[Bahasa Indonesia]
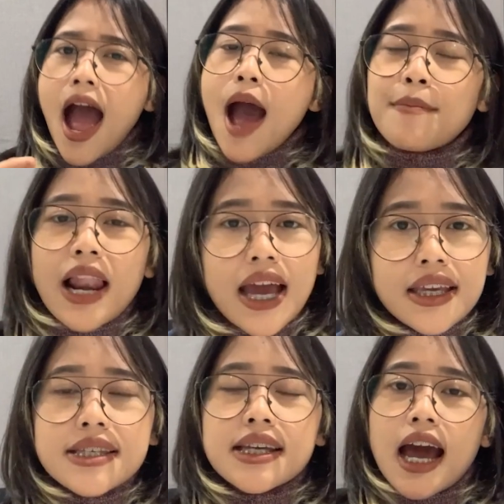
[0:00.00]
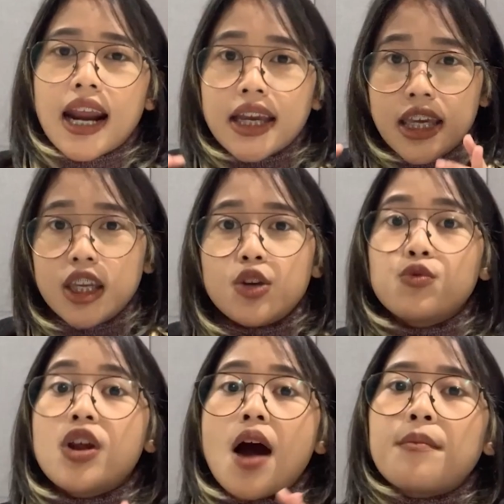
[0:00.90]
Apalagi sekarang ini
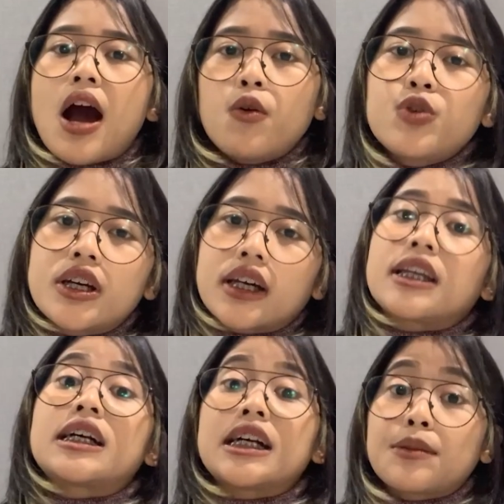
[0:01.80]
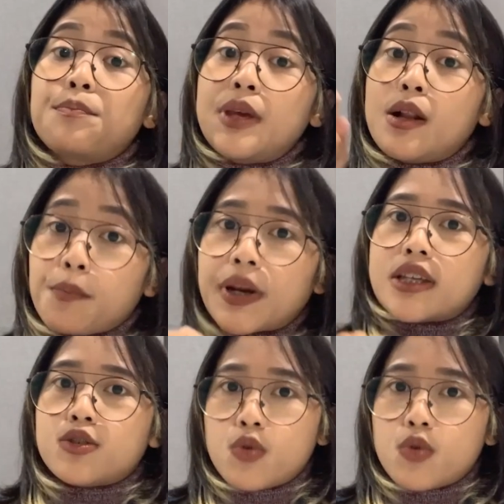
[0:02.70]
udah mau deket-deket Pilpres